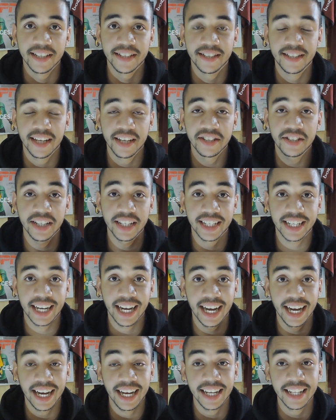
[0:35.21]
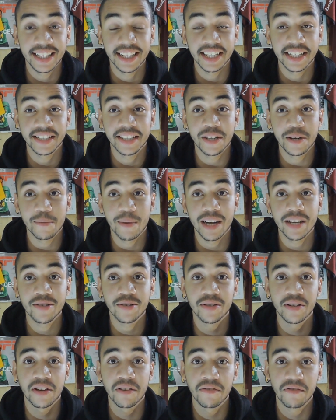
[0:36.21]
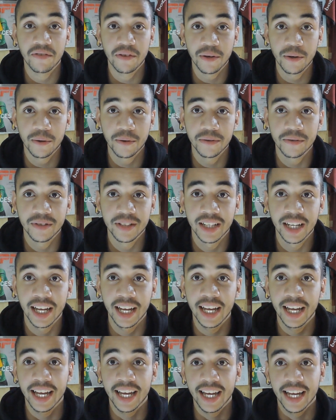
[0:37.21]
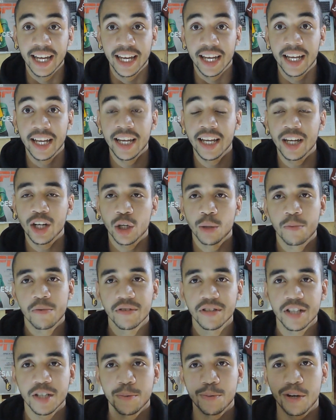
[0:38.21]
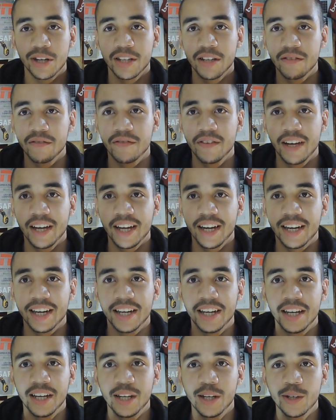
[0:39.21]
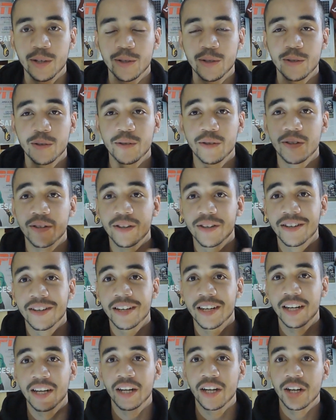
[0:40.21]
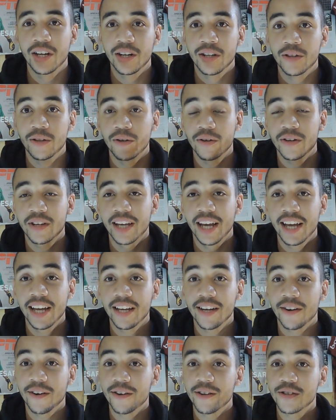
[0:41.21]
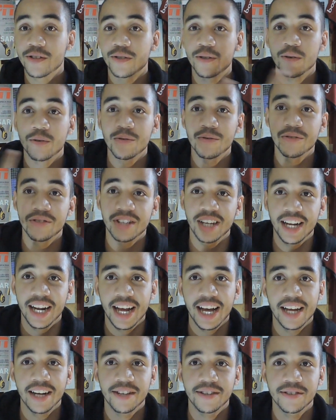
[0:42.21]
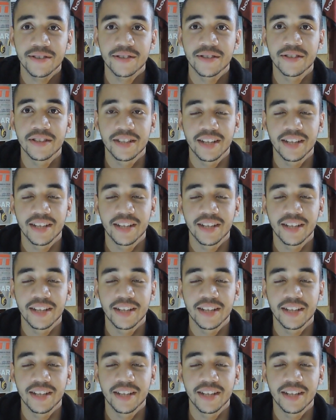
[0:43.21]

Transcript: ZGK trazendo mais um review. E como vocês podem ver, eu troquei, agora estou num cenário.